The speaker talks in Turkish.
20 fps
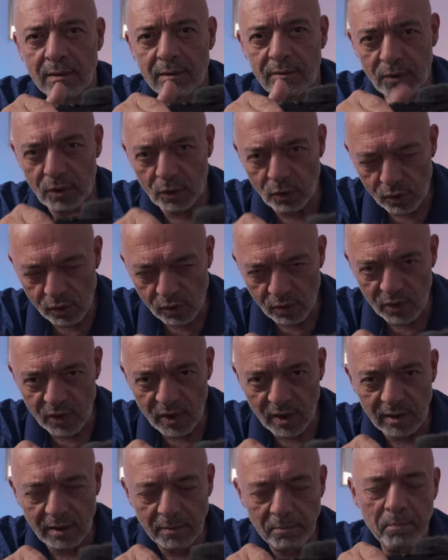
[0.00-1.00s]
videosunu
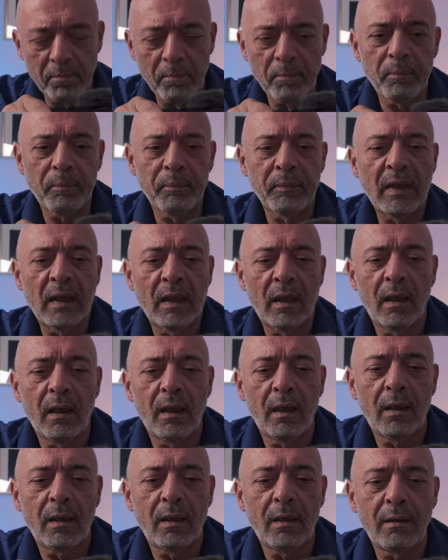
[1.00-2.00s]
çektim.
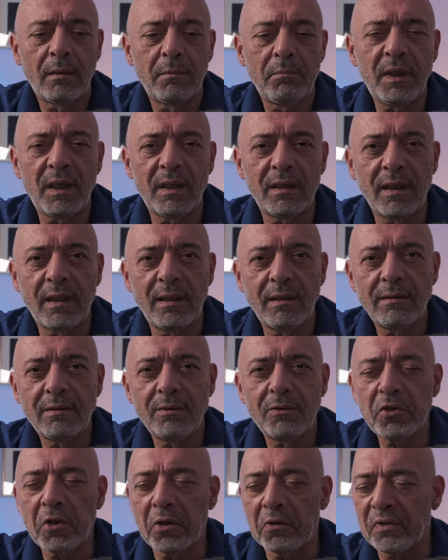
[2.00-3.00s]
Bir
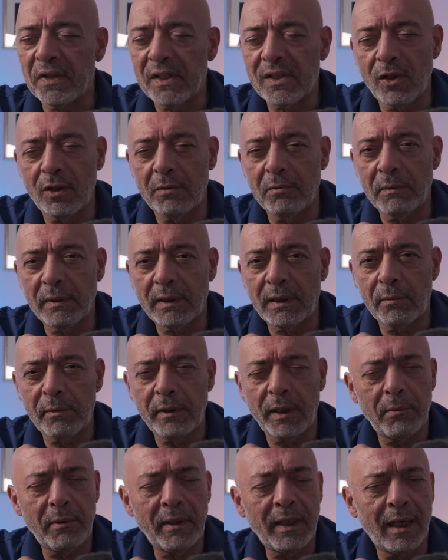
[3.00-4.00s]
de çok fazla olmamakla
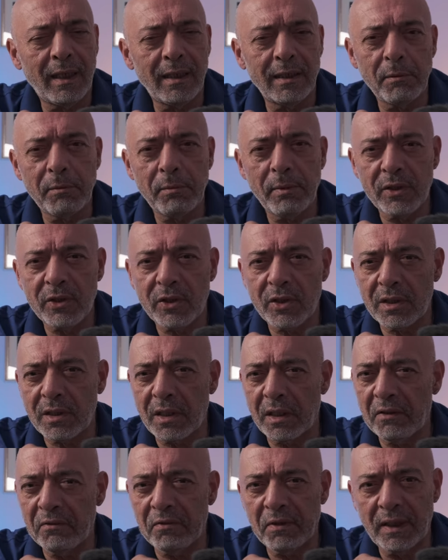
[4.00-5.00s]
beraber herhalde 5
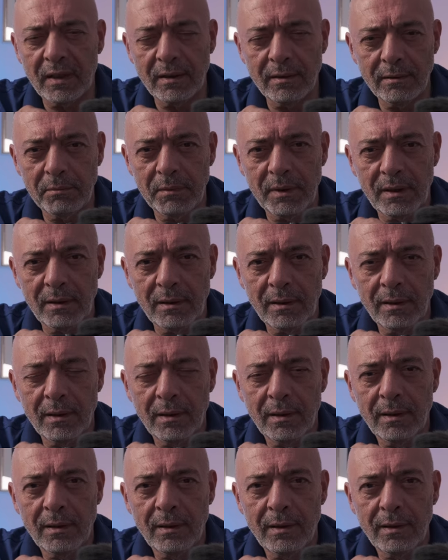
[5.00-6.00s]
kare falan bir
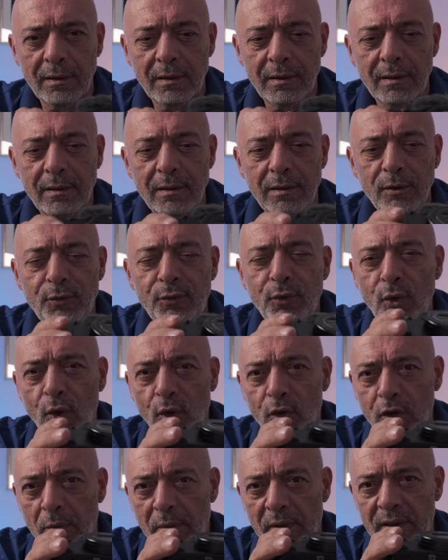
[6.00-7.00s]
e, full
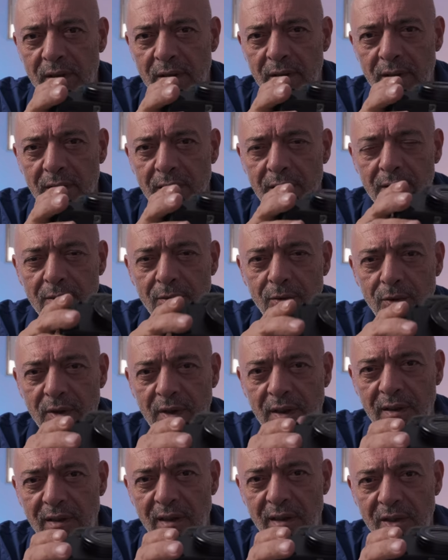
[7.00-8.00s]
otomatik o
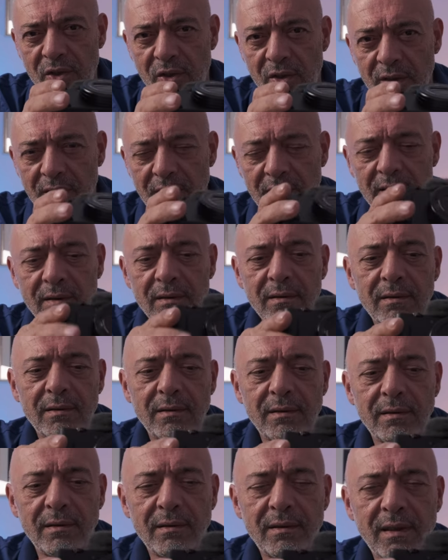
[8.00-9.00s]
intelligent
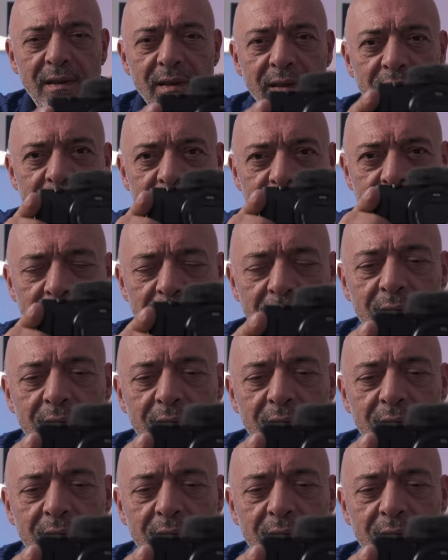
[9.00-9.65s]
e, dedikleri